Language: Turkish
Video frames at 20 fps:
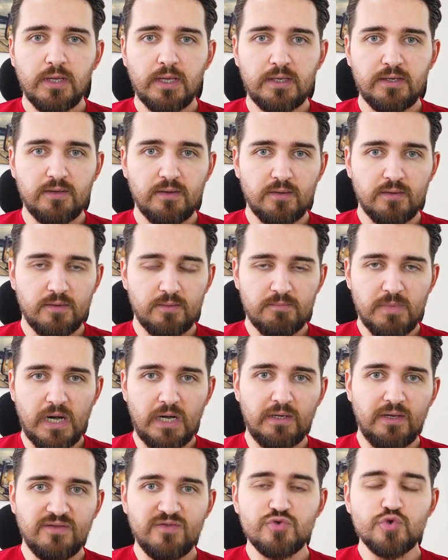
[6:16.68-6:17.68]
Yani
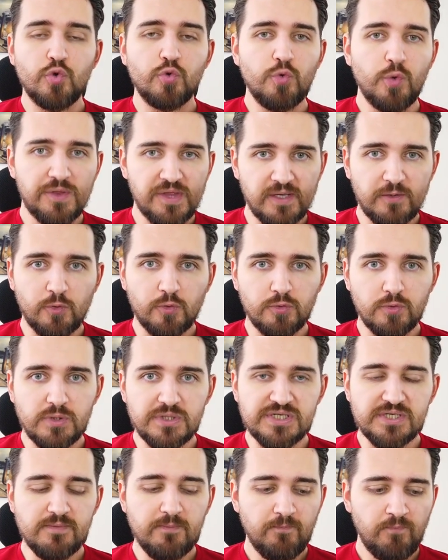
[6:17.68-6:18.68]
maliyeti çok yüksek olduğu
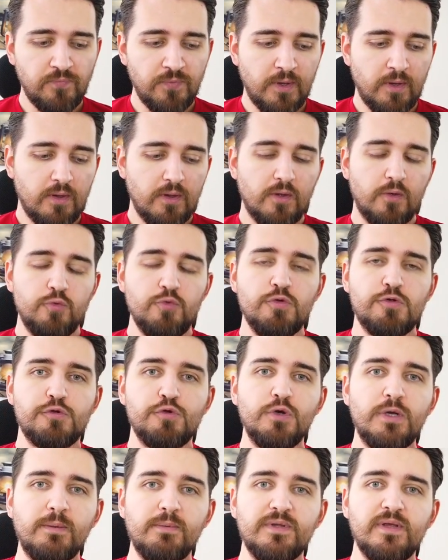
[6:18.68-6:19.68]
için. E,
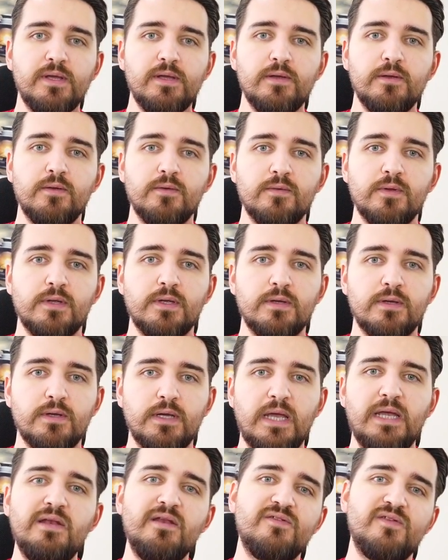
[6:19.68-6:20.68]
üstüne bir de e,
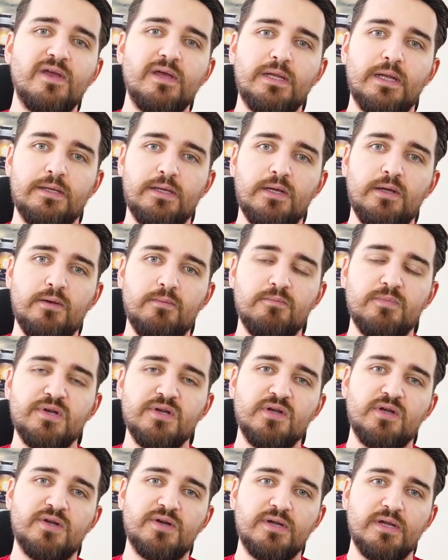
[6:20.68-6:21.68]
50 TL'ye
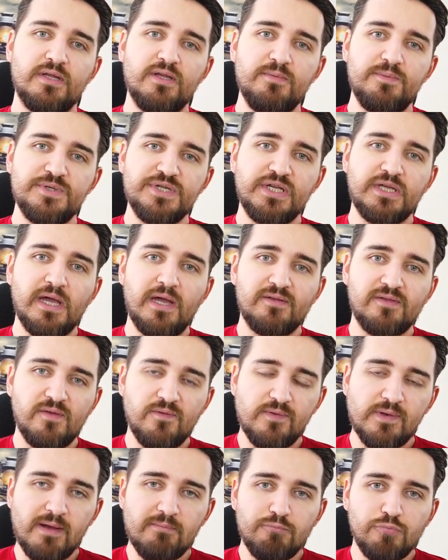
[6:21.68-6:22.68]
mırın kırın edip
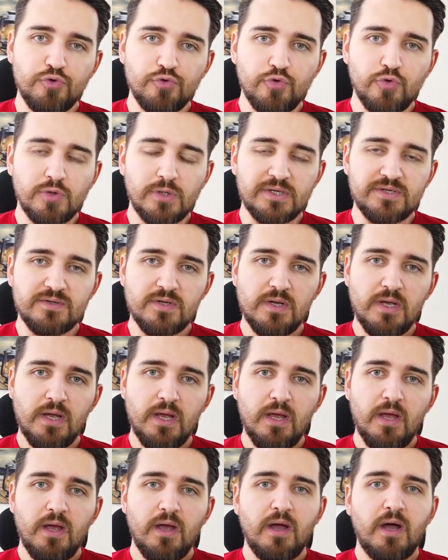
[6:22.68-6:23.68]
şikayette falan bulunuyorlar.
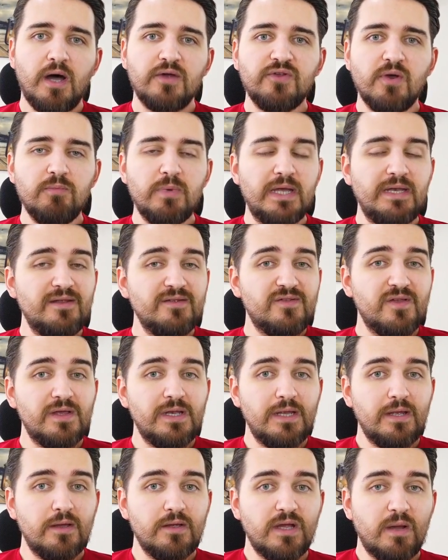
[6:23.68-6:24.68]
Adam 50
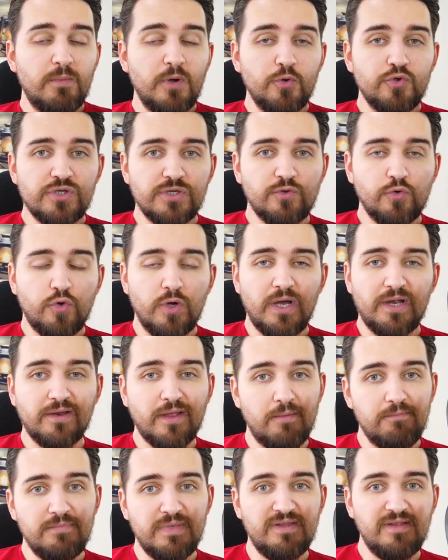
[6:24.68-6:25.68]
TL'ye yama ücreti
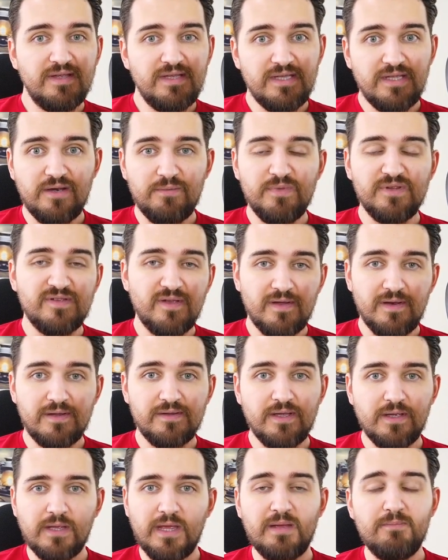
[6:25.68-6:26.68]
koyarken bir de 20
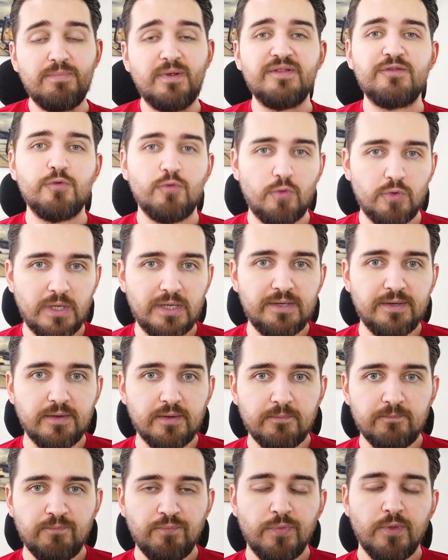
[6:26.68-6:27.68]
TL'de Game Pass
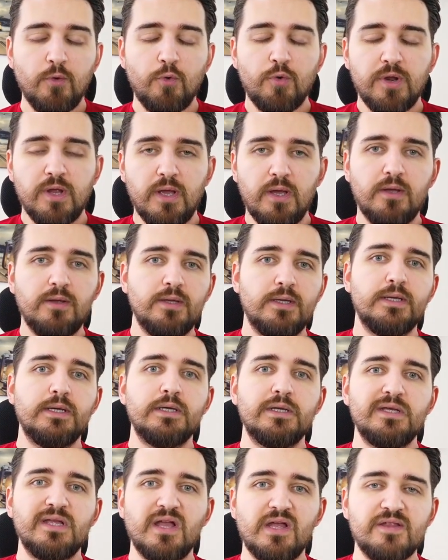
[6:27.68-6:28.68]
olayını oraya e,
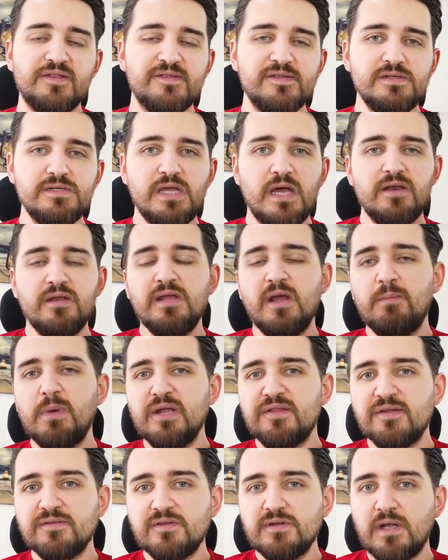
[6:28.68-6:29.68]
yazdı. Yani
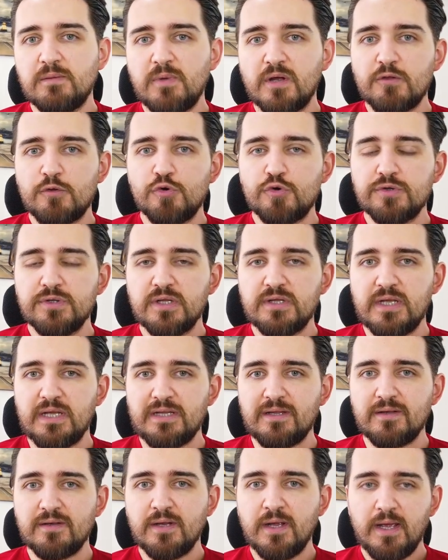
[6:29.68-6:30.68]
yamayı satın almak zorunda
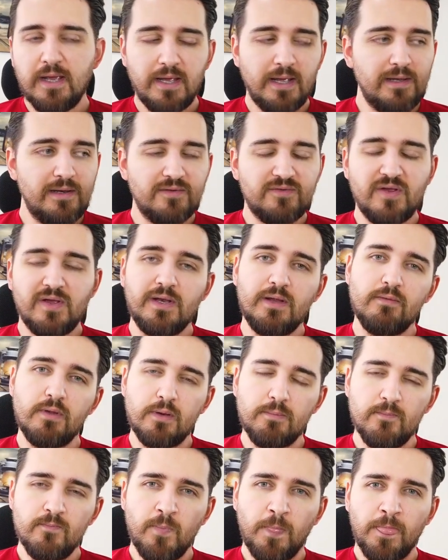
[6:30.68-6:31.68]
değildin 50 TL
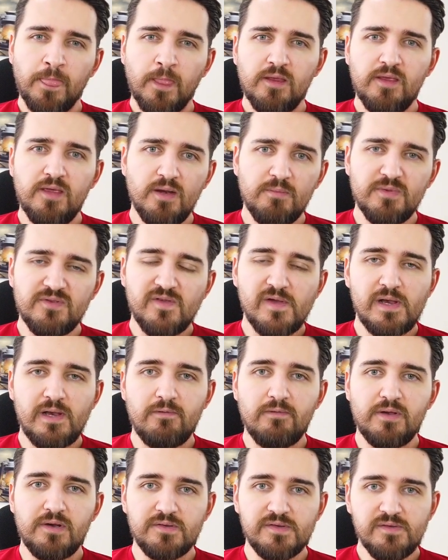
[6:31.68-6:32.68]
verip. 20 TL
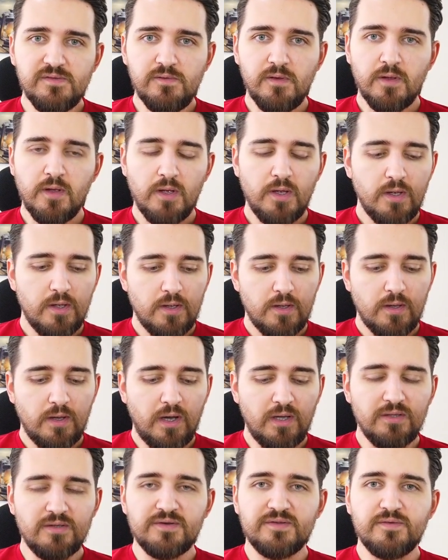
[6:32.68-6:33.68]
verirdin,
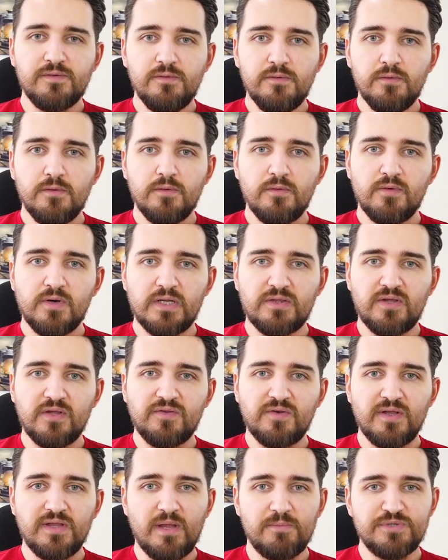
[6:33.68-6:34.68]
alırdın. Red
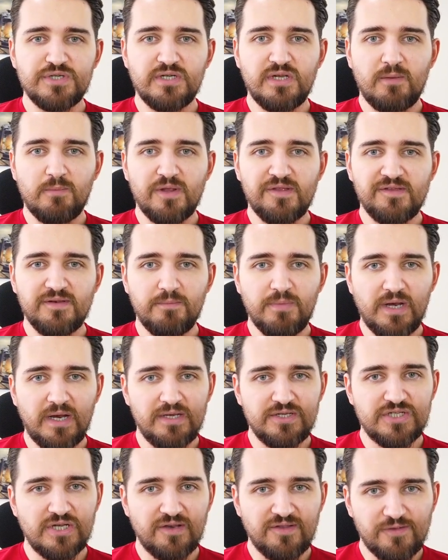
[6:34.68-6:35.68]
Dead Redemption yamasını bir
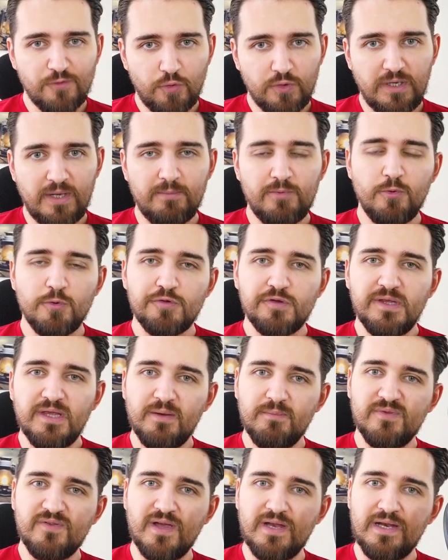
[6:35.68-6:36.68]
ay içerisinde oynayabiliyorsun
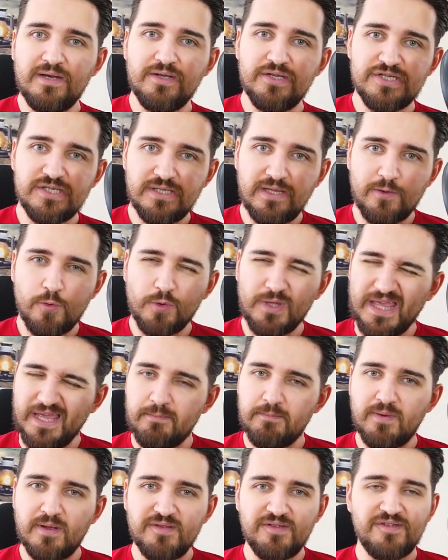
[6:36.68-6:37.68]
20 TL'nin içindeki o
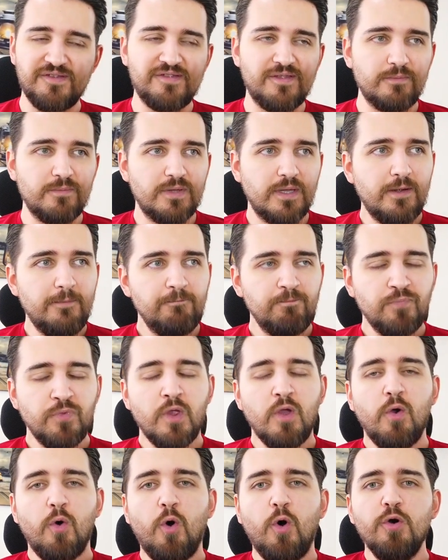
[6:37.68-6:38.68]
Game Pass sisteminde.
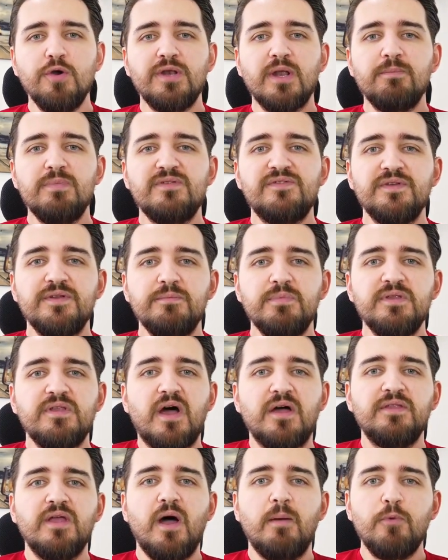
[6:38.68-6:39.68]
Oyna bitir bir
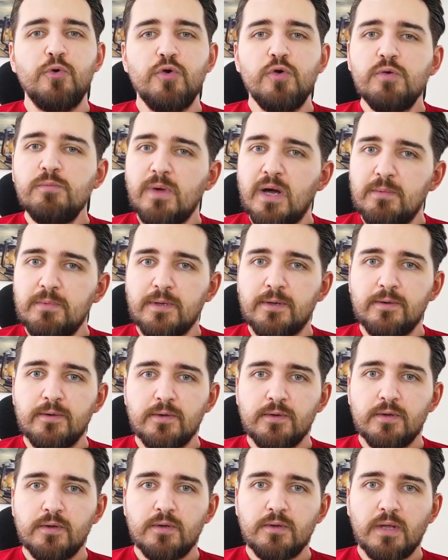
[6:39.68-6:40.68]
daha da abone olma abi.
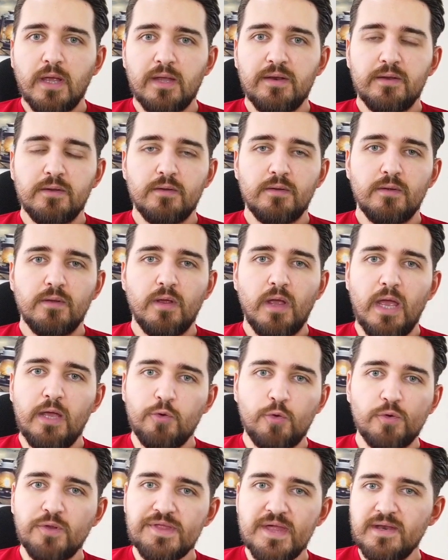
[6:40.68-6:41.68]
Yani
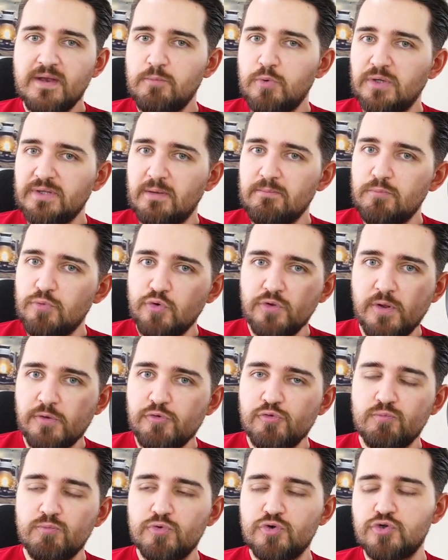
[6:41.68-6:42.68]
en kötü sana bu adam bunu da
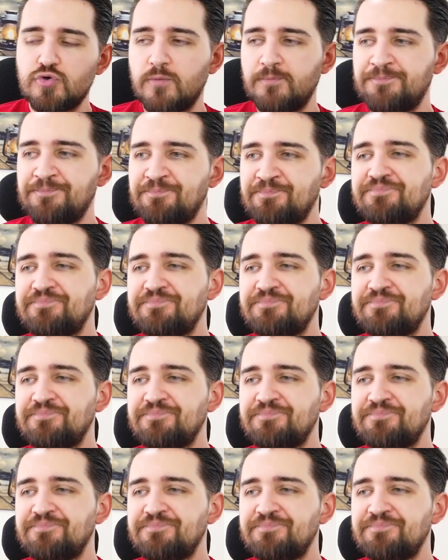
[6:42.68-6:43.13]
sunmuş.